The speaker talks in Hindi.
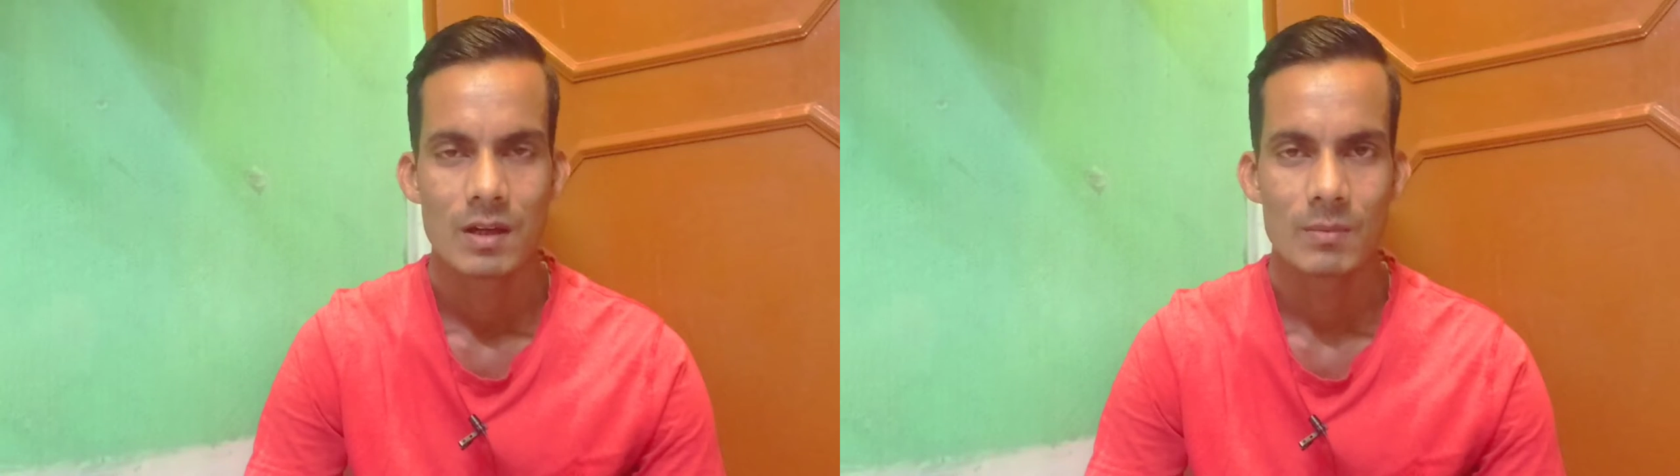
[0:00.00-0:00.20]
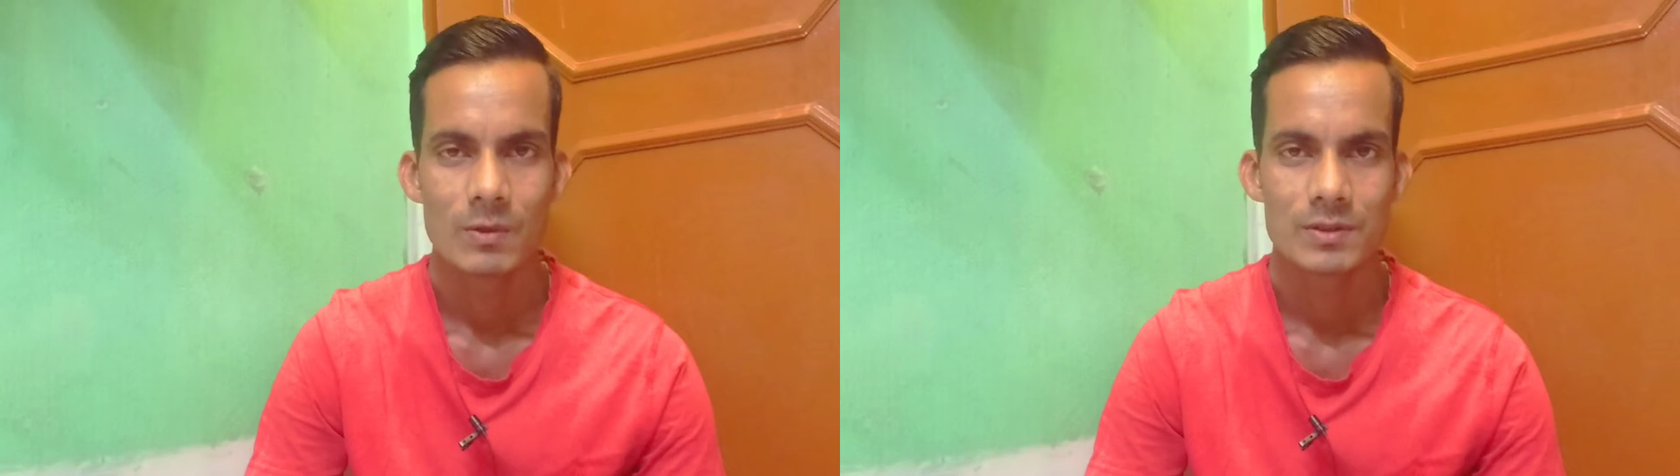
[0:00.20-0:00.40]

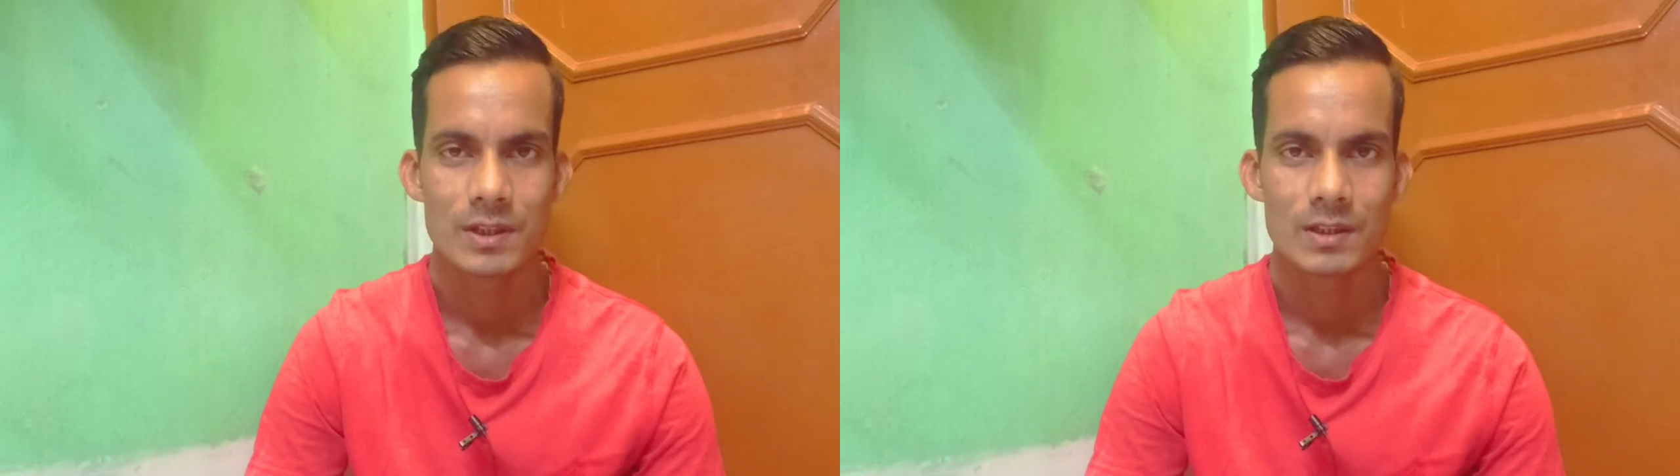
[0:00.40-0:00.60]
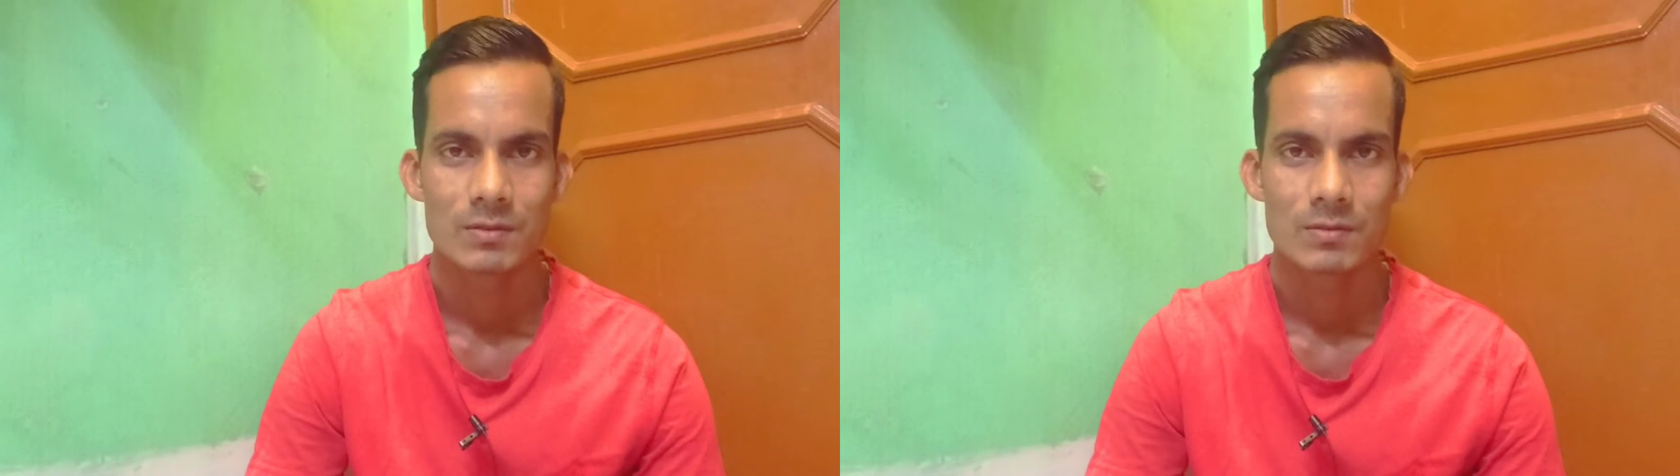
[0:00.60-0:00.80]
आप लोग
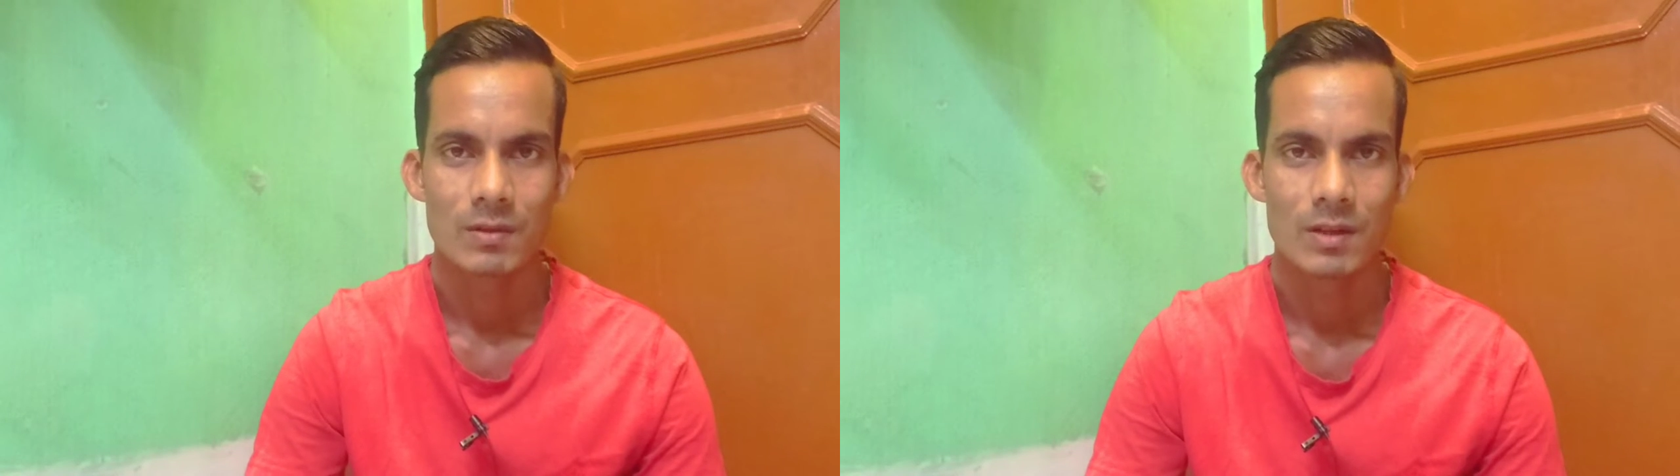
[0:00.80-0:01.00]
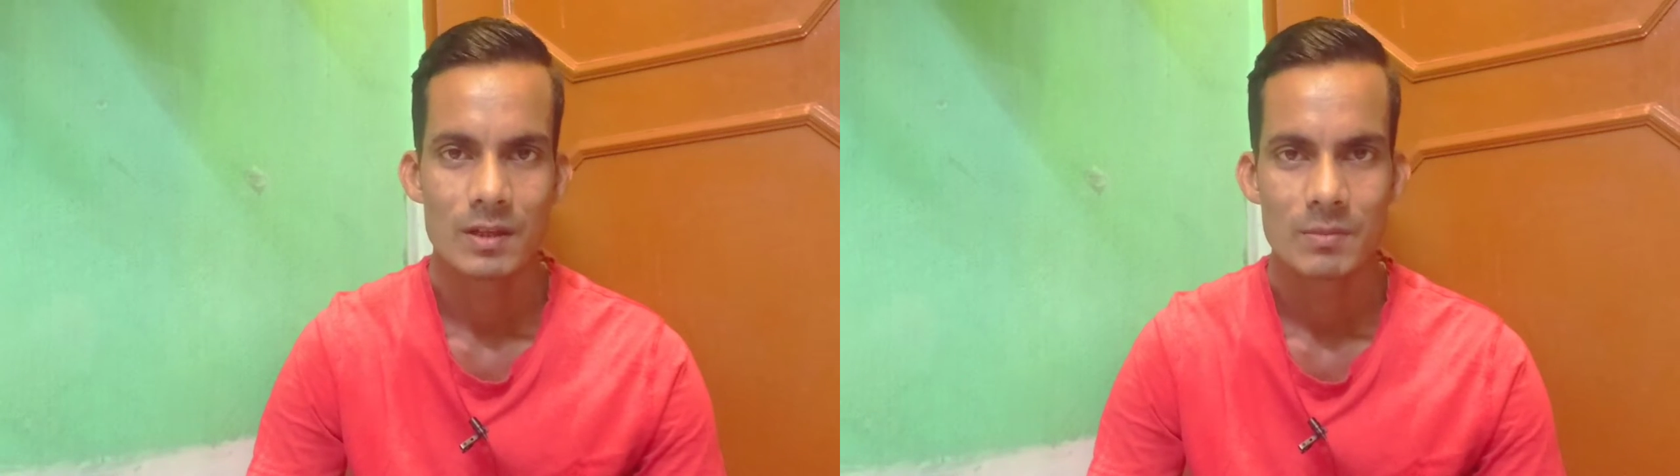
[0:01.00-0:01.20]
चाहे तो
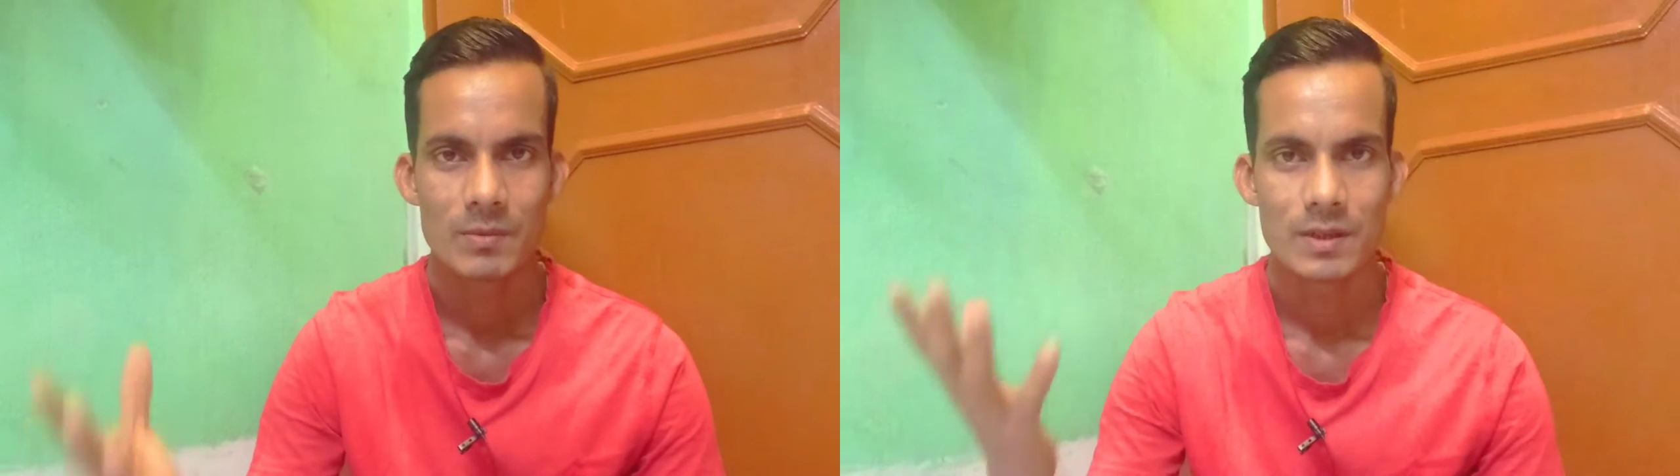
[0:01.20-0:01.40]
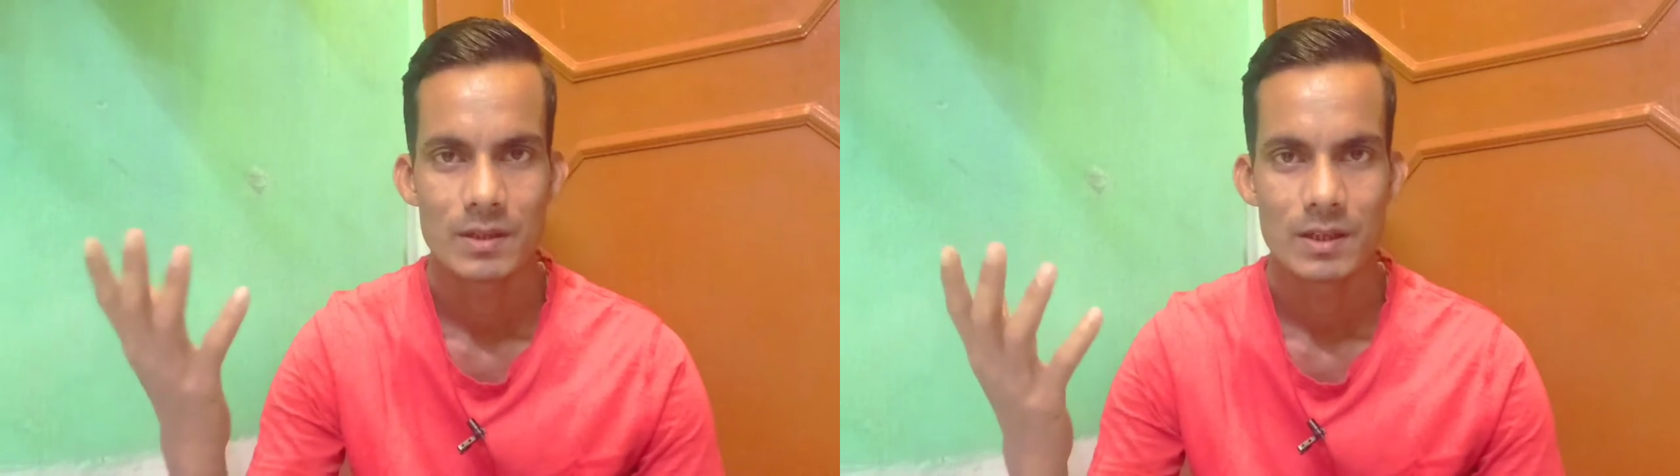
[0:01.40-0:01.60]
ऑनलाइन में
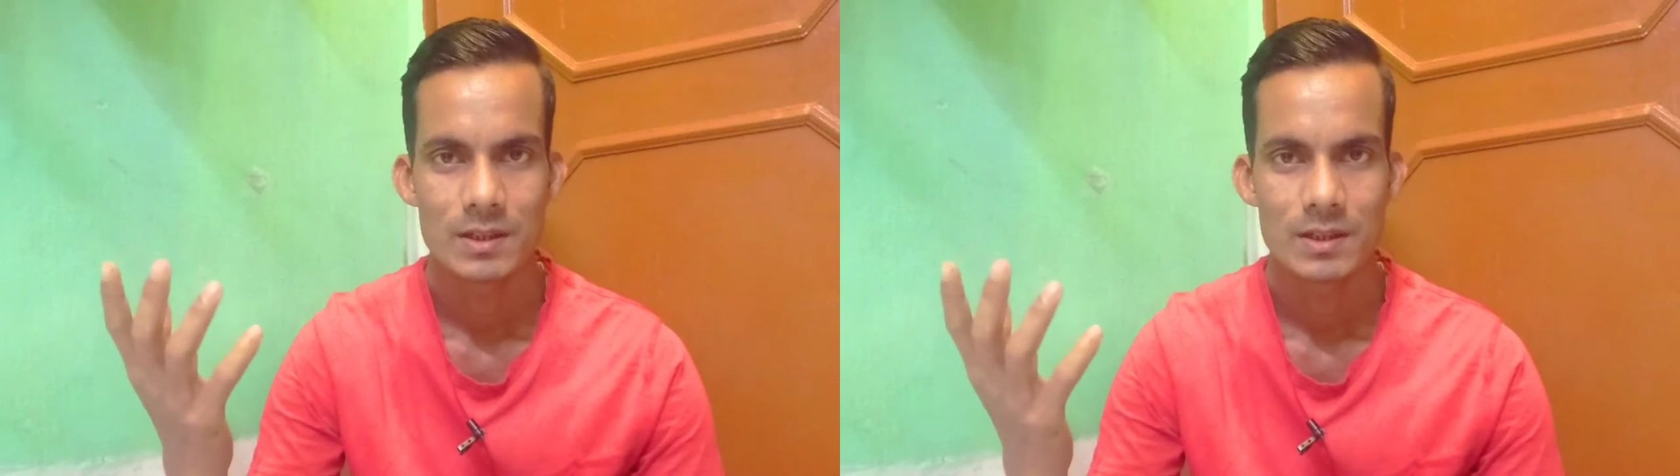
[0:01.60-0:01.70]
भी